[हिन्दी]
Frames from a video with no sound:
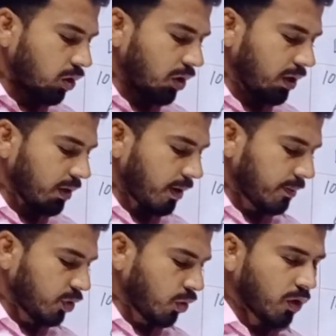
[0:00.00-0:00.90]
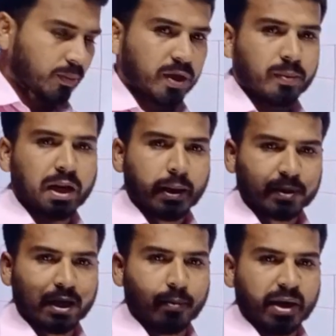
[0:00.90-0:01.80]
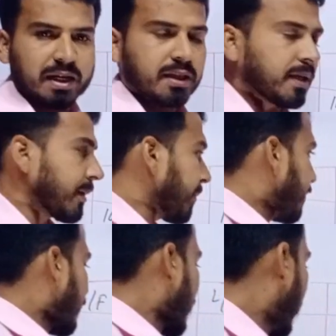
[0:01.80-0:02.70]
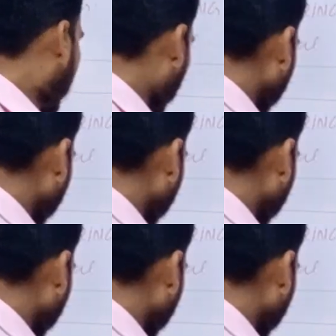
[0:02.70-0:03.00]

और नोट पेबल आपकी लेबलिटी है तो